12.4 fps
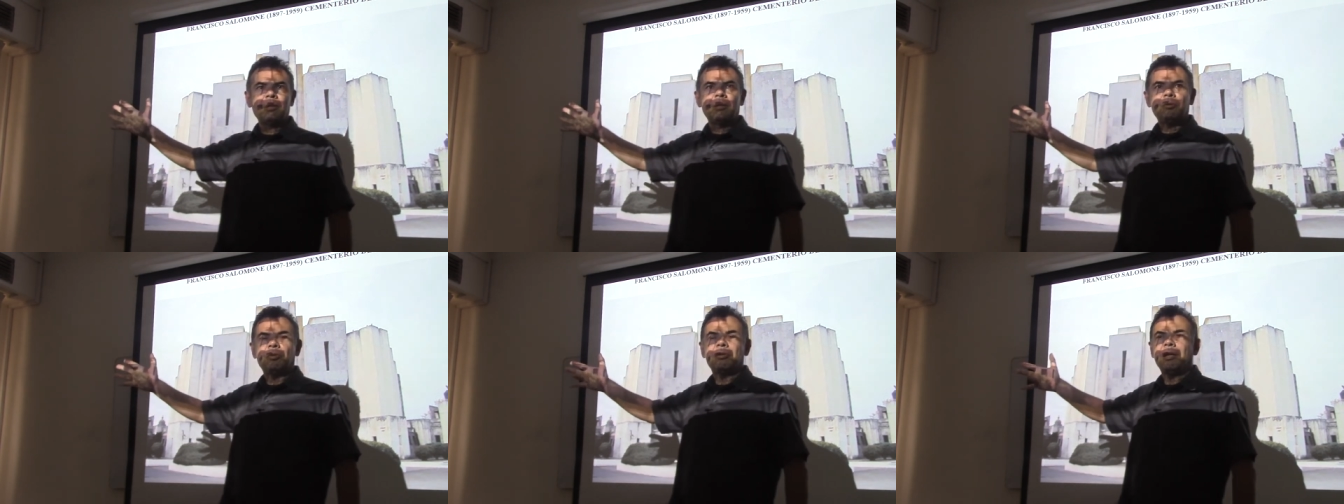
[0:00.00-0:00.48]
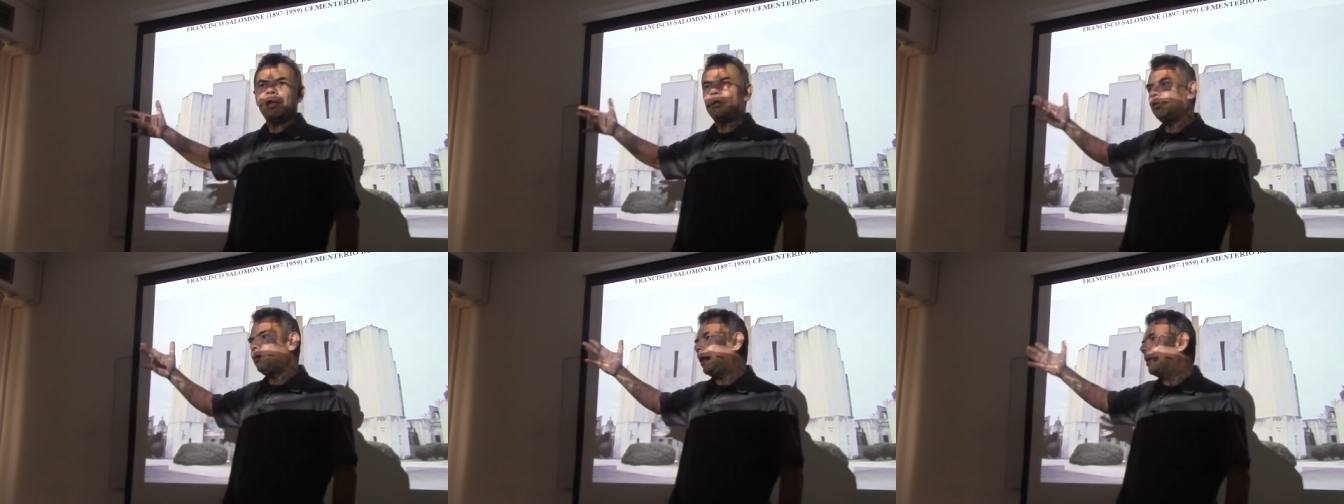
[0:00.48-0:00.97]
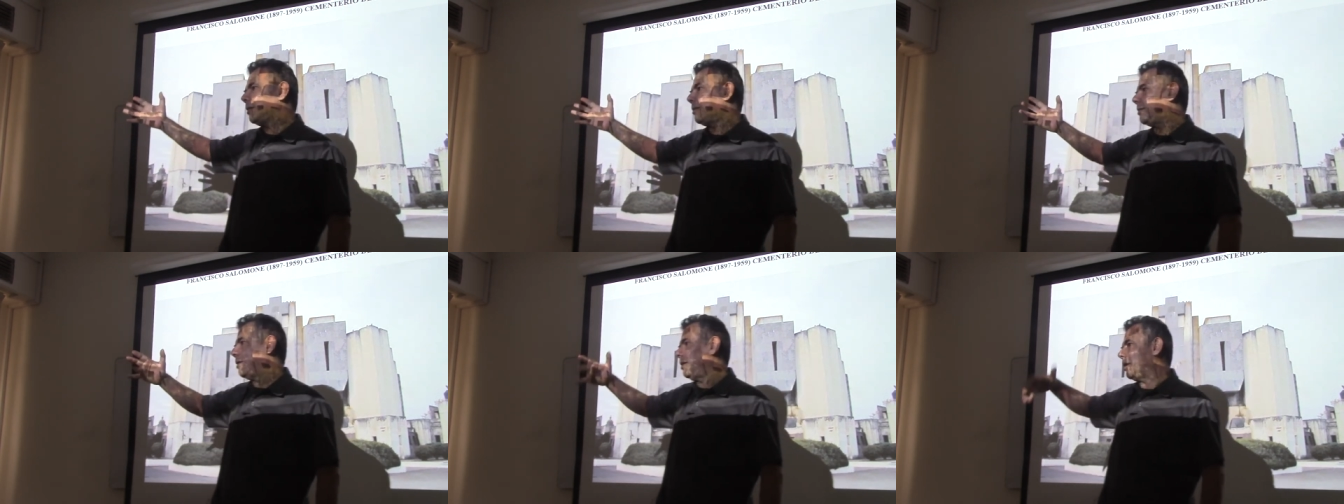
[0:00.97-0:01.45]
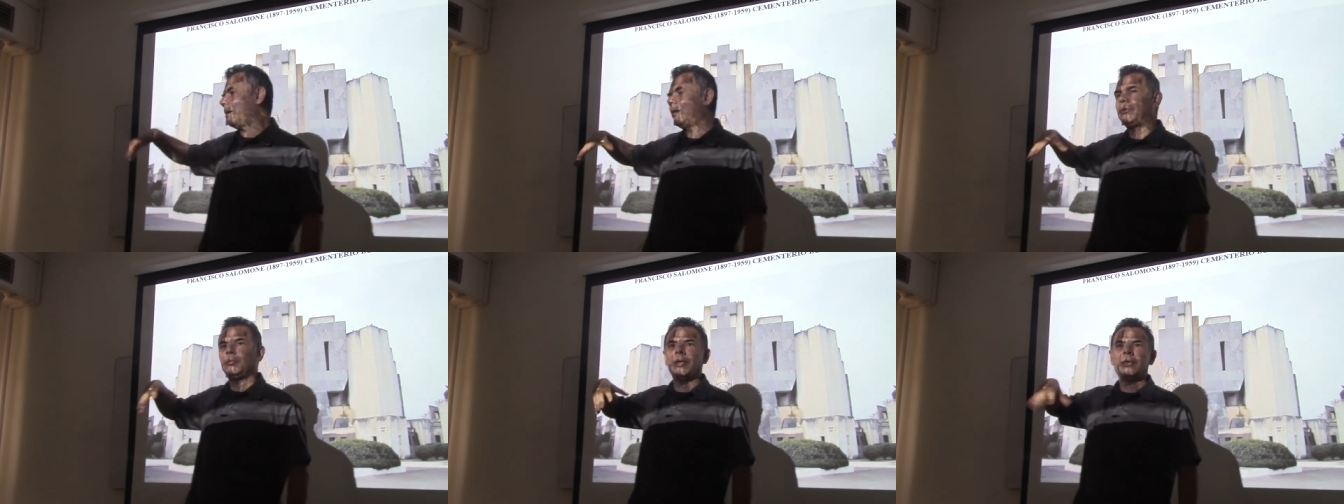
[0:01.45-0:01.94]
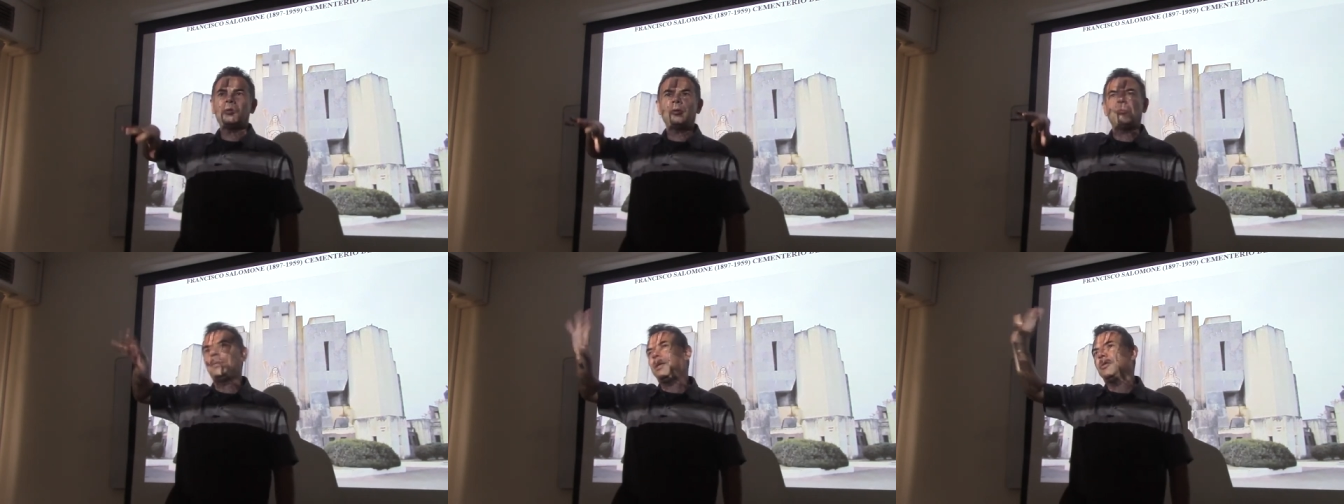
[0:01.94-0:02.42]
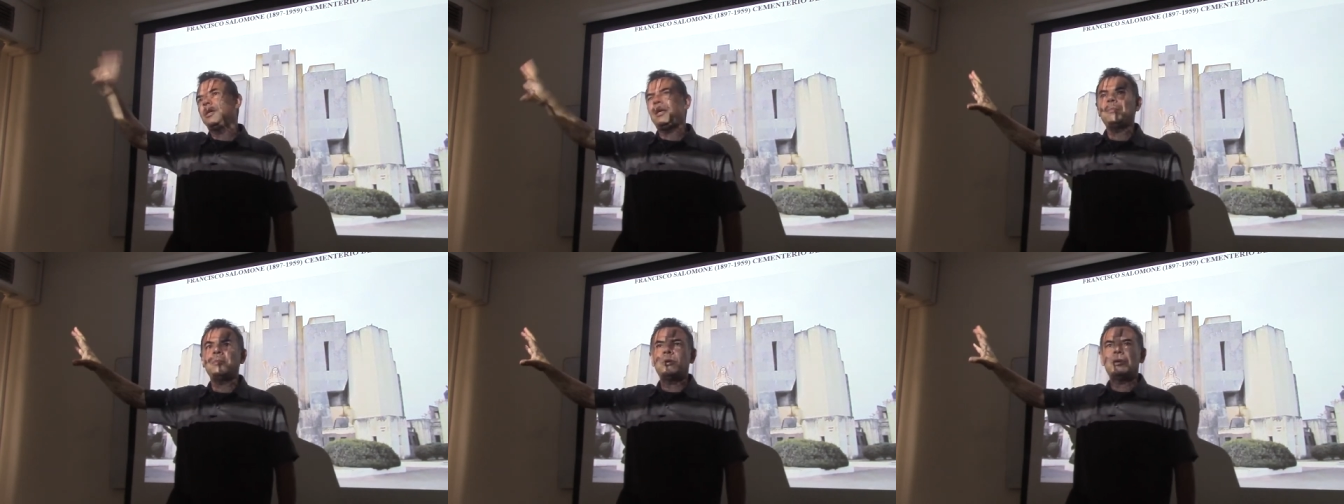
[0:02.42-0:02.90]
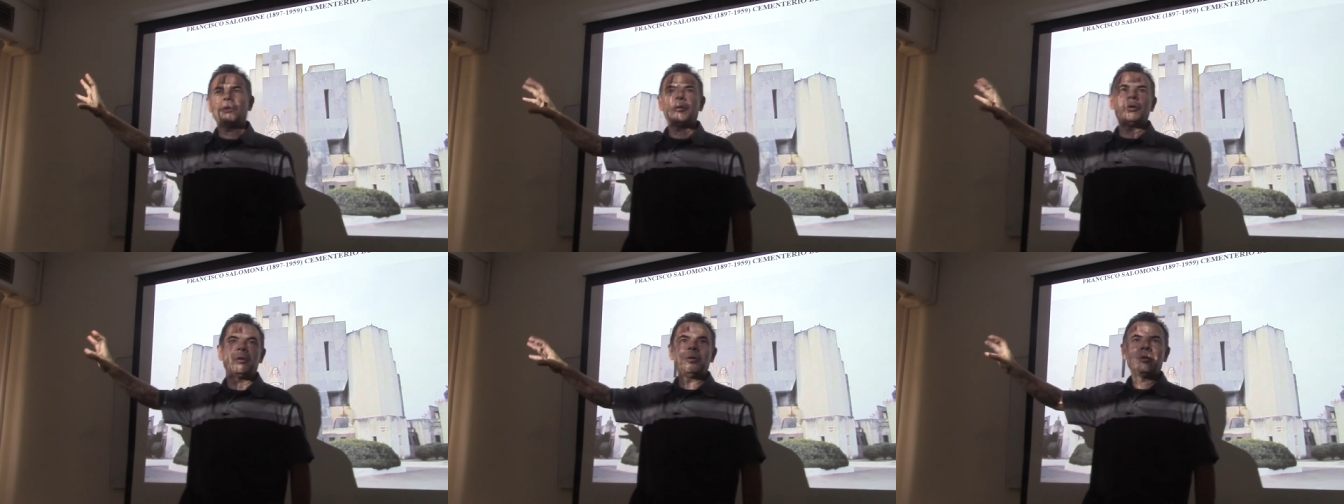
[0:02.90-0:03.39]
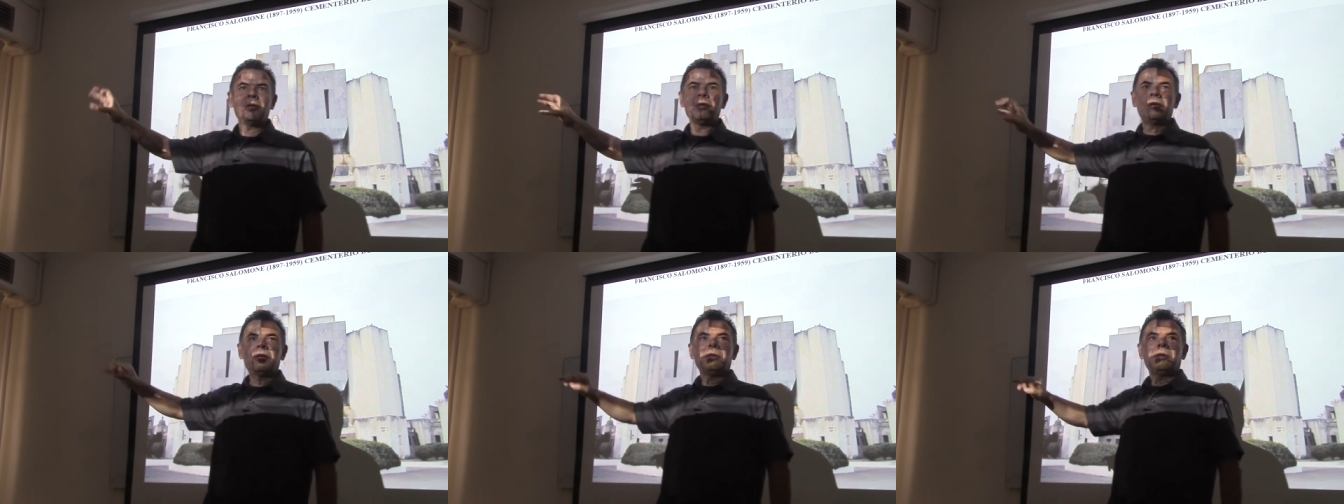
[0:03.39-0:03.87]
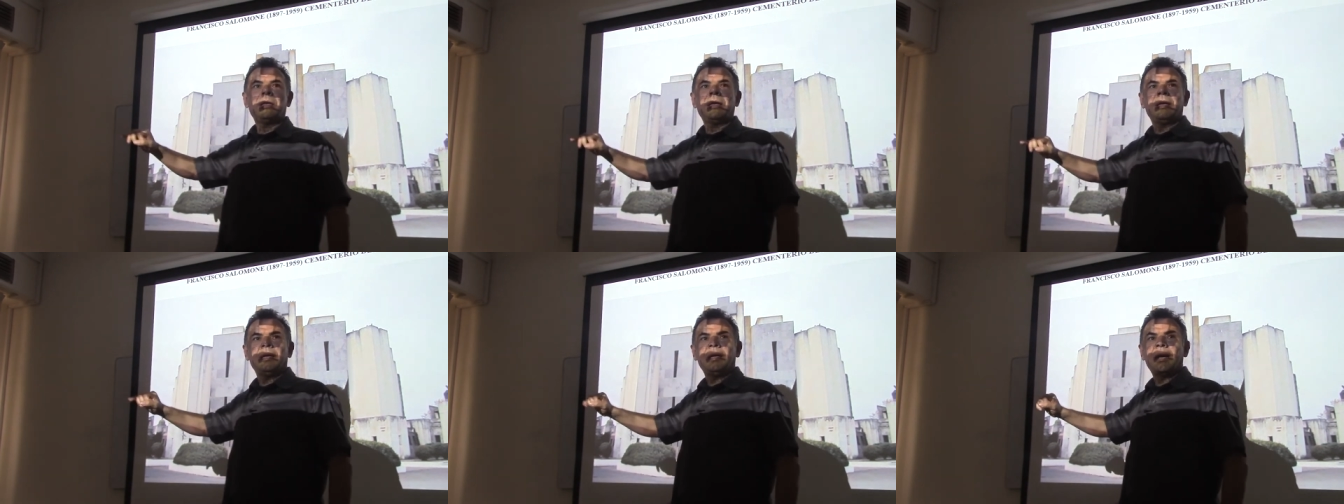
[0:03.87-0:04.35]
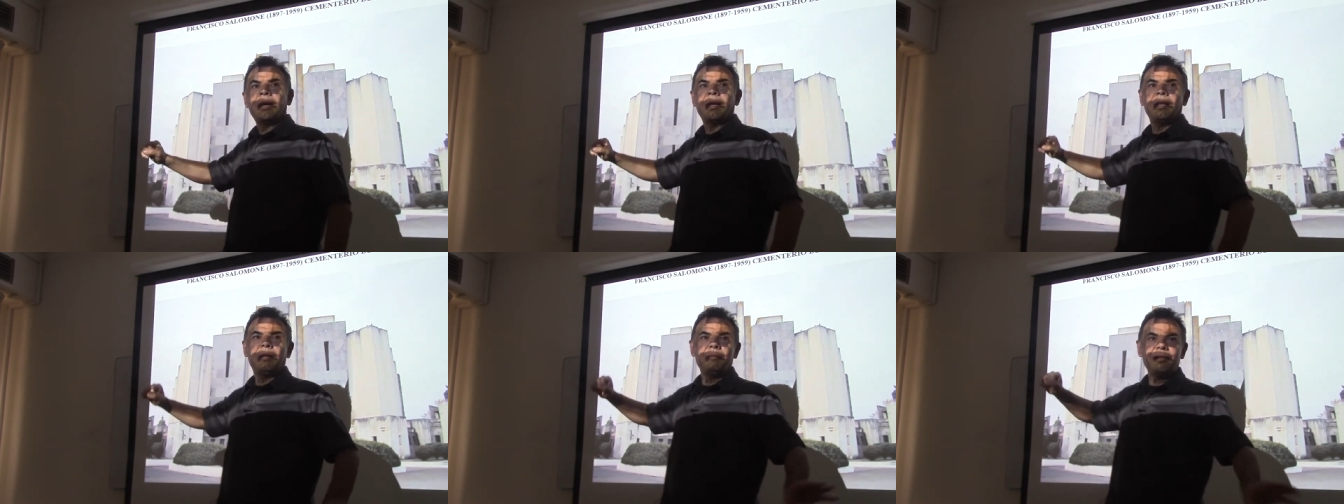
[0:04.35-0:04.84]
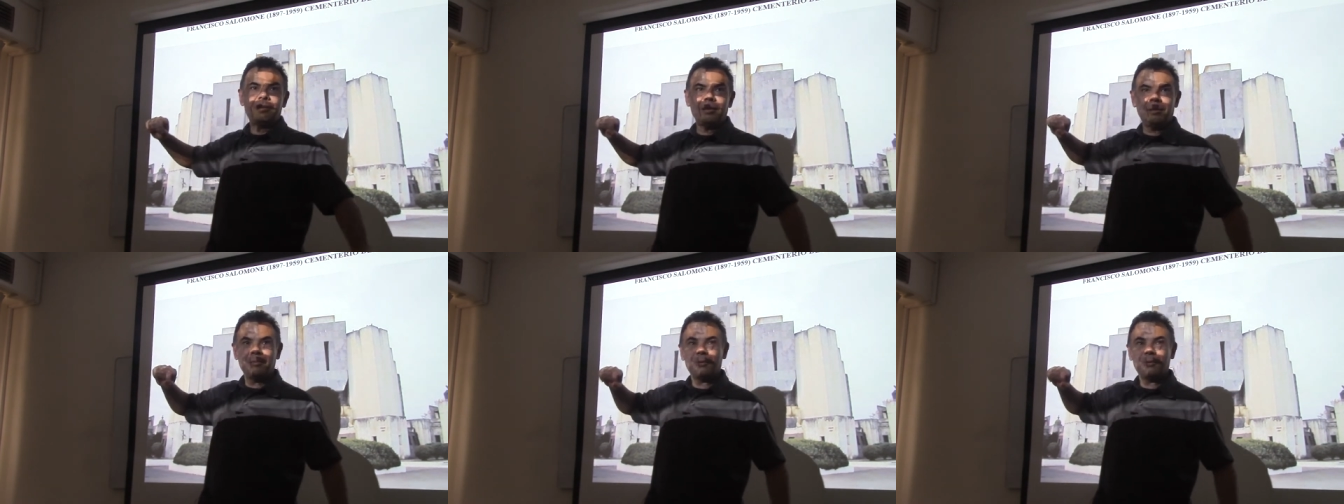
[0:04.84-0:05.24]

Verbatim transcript: Entonces el estudiante se dedicaba a estudiar todo peronismo o eh, academicismo,